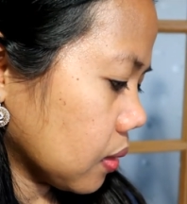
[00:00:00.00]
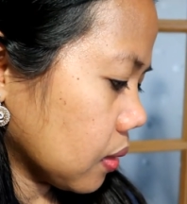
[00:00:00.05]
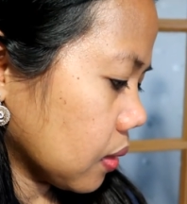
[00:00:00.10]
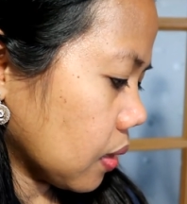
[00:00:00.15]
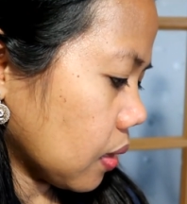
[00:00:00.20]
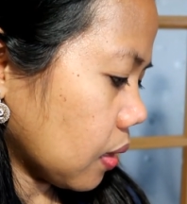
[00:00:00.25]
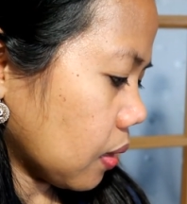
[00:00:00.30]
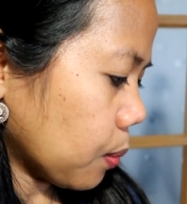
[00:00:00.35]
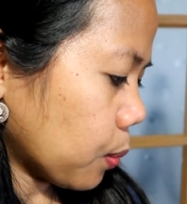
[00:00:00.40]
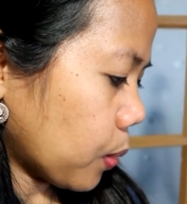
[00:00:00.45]

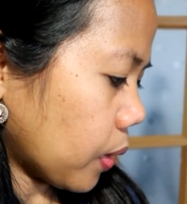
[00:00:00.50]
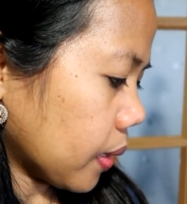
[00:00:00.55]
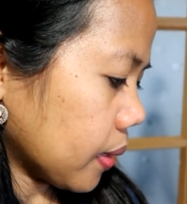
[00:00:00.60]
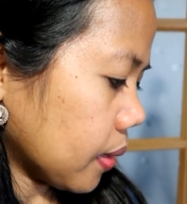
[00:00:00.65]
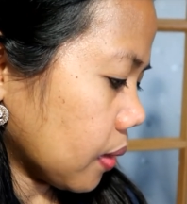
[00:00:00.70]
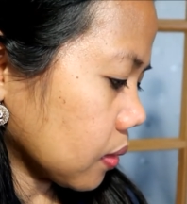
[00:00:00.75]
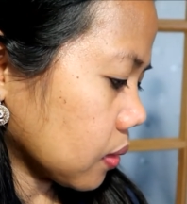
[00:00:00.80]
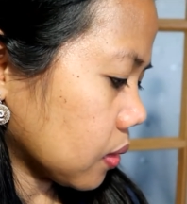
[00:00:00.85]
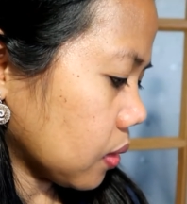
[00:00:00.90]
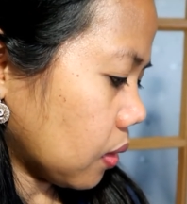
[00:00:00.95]
Yeah,
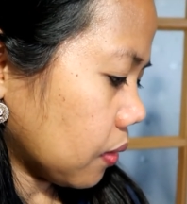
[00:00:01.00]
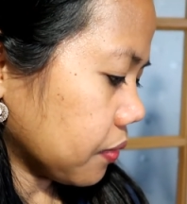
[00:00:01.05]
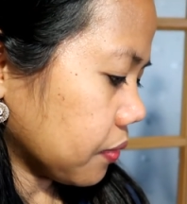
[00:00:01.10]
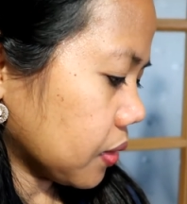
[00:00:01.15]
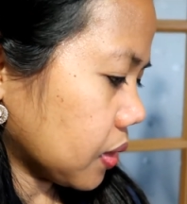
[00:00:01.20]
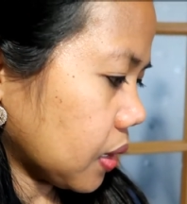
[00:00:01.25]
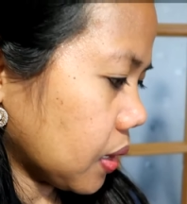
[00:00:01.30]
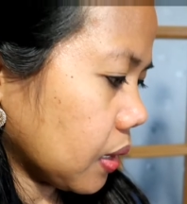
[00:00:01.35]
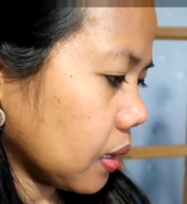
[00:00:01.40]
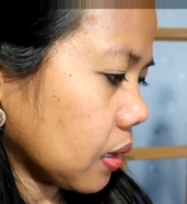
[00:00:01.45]
product of
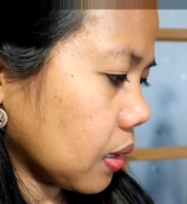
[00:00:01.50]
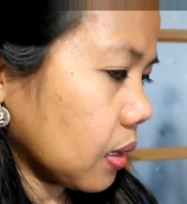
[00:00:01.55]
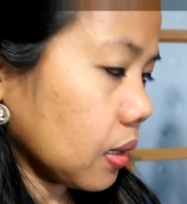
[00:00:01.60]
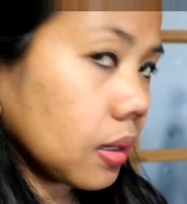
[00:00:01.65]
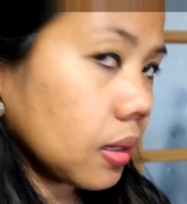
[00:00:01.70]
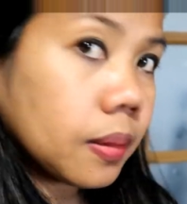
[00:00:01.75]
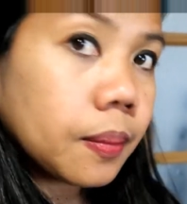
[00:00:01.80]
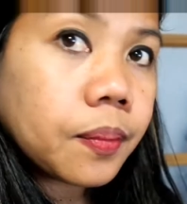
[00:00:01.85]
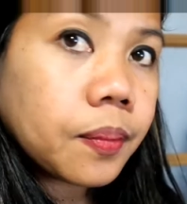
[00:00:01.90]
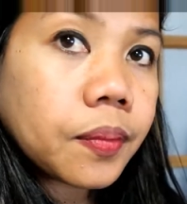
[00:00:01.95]

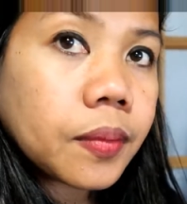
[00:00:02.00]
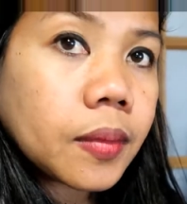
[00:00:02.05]
Senegal.